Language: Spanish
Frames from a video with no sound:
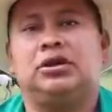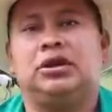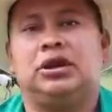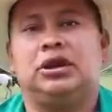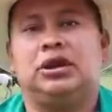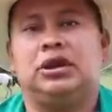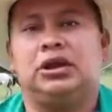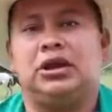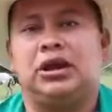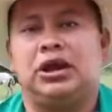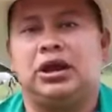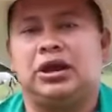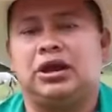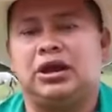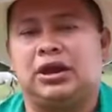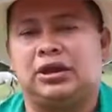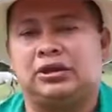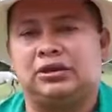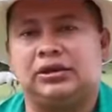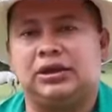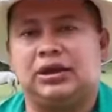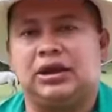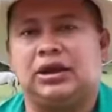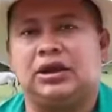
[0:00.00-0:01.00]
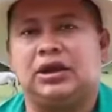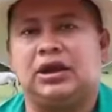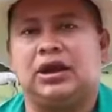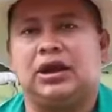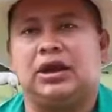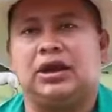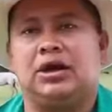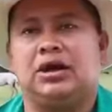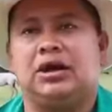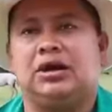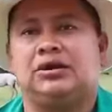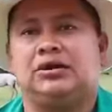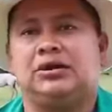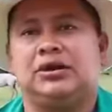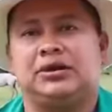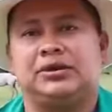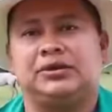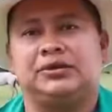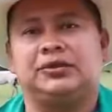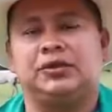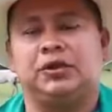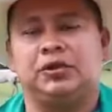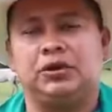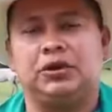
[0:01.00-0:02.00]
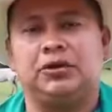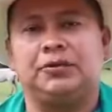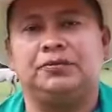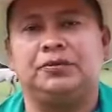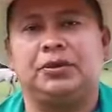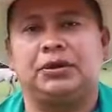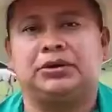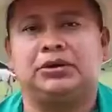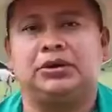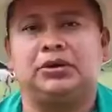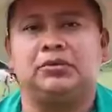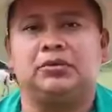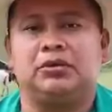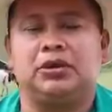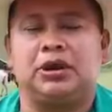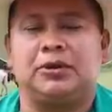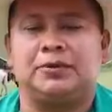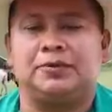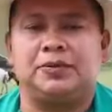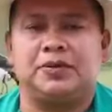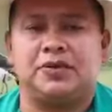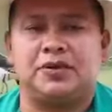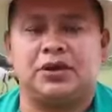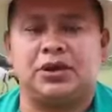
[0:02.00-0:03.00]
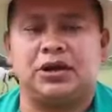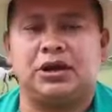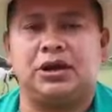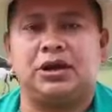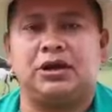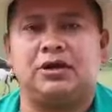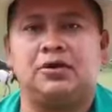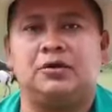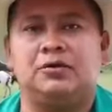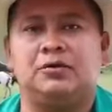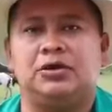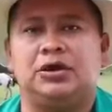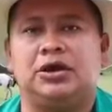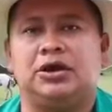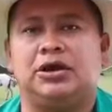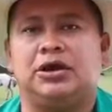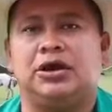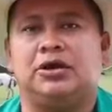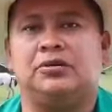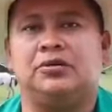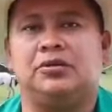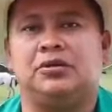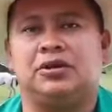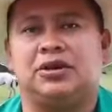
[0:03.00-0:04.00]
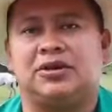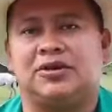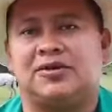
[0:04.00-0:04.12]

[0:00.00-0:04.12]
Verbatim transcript: de la cárcel acá al territorio, en particular pues acá la comunidad de Las